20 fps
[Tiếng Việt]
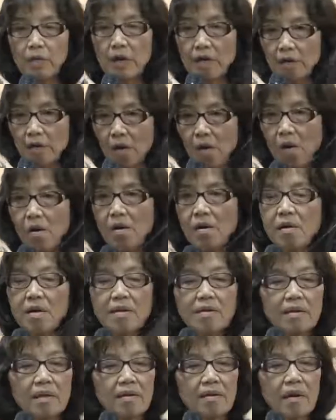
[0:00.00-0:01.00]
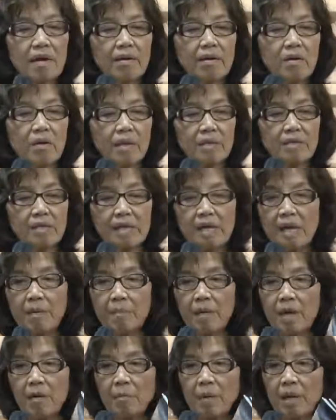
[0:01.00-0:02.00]
đã có thành ra nếu anh chị em
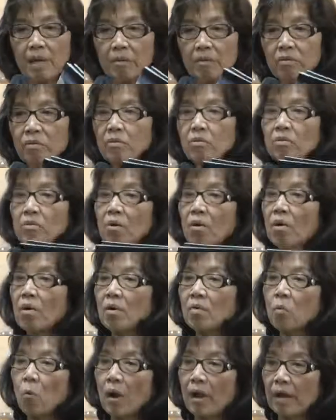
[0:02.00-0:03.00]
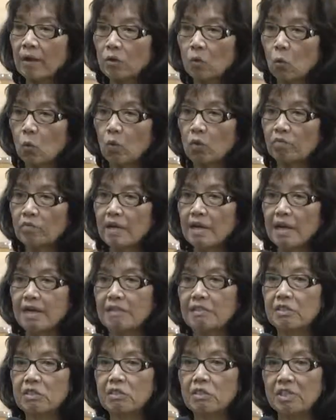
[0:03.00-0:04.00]
nào mà chưa có quen thuộc với lại
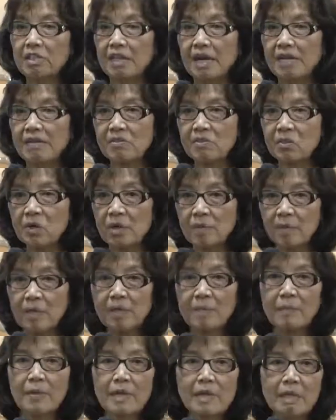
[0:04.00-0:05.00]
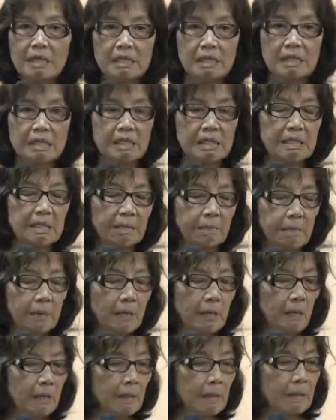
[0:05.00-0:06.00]
chương trình ISOM đó thì à,
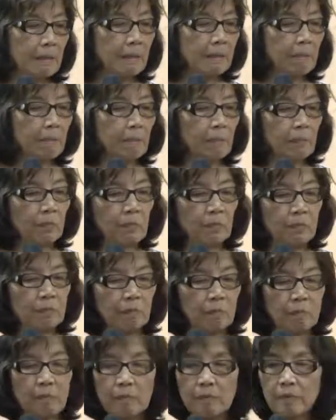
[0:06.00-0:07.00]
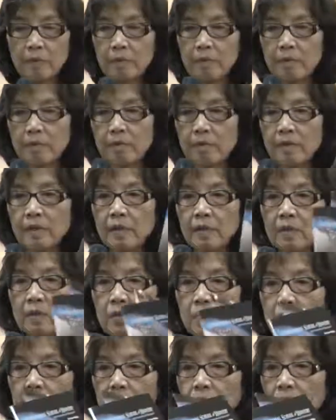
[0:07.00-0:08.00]
à ừ,
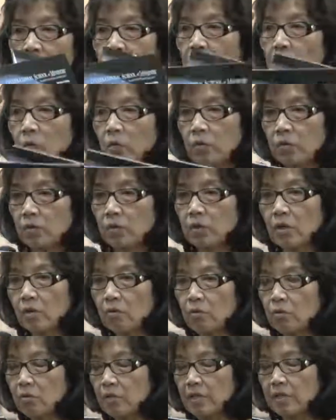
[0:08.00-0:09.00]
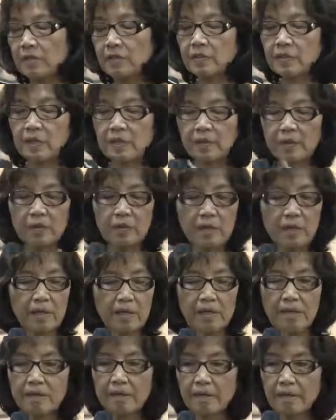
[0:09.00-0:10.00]
you you can go go through this uh, có
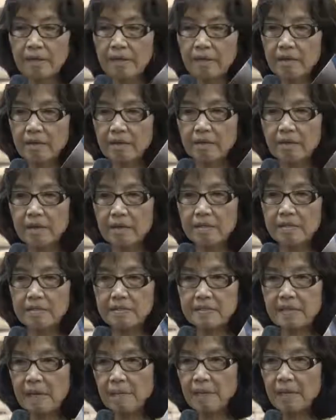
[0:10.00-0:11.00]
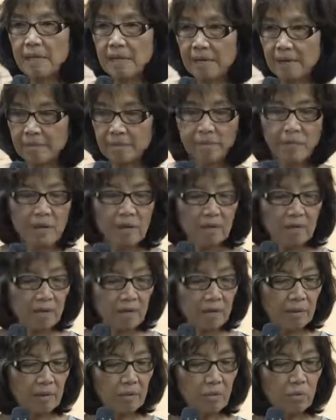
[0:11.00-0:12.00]
thể uh, có thể xem cái này uh,
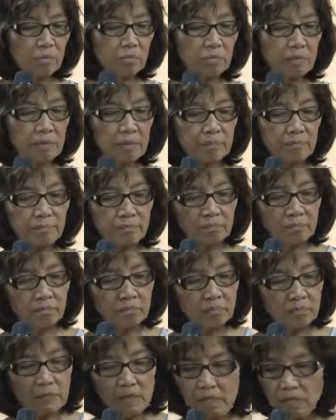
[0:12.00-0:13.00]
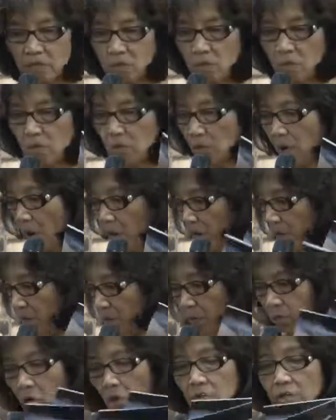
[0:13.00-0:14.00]
cũng um, tại vì tôi không còn
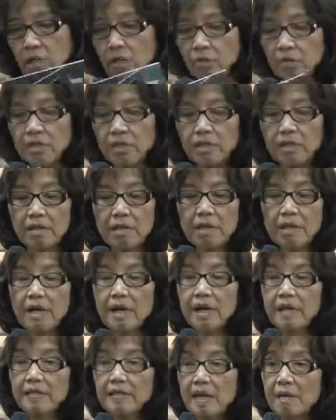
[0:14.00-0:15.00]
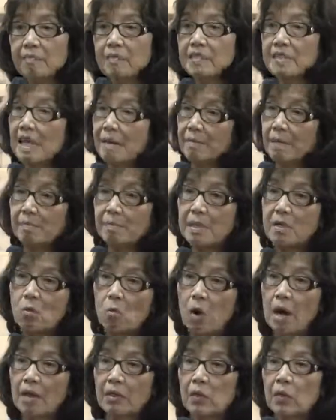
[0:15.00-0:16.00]
không có nhiều cho nên anh chị em xem để biết
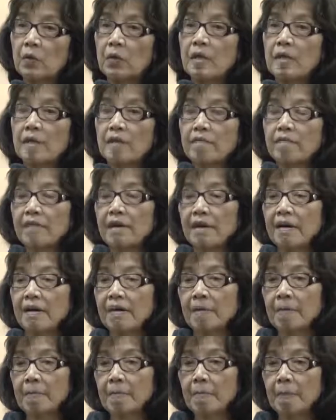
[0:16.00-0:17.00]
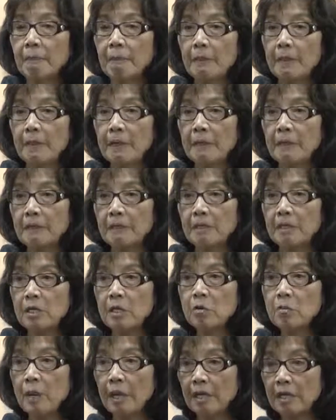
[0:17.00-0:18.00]
qua thôi và à,
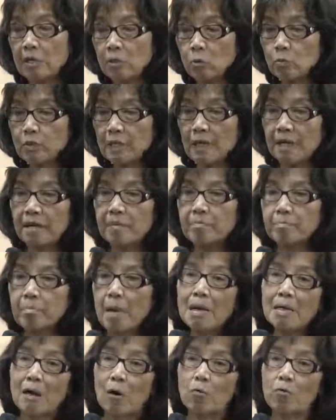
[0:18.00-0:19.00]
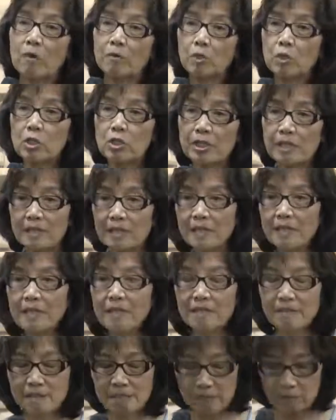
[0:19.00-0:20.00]
nếu mà khi chúng ta bắt đầu vào chương trình đó
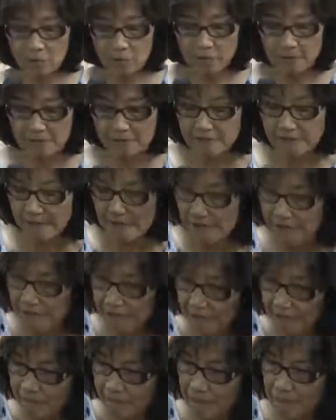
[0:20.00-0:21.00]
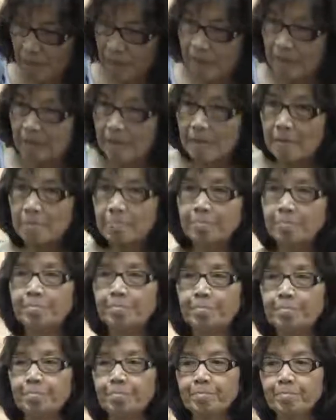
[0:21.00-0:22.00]
thì chúng ta sẽ
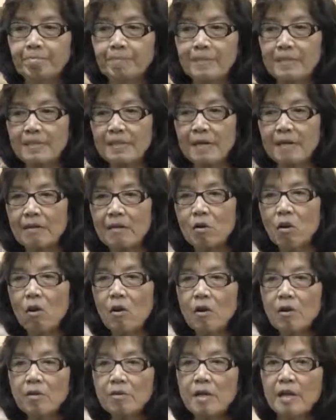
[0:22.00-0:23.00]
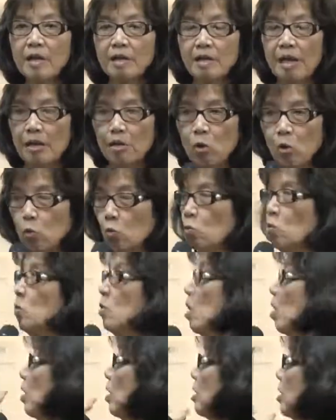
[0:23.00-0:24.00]
um, sẽ có đầy đủ
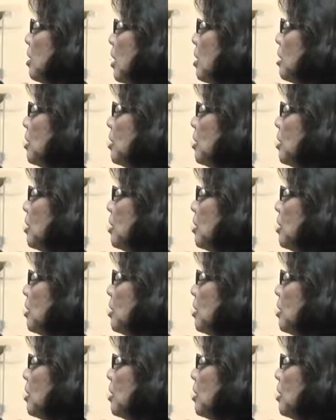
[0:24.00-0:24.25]
ở, ở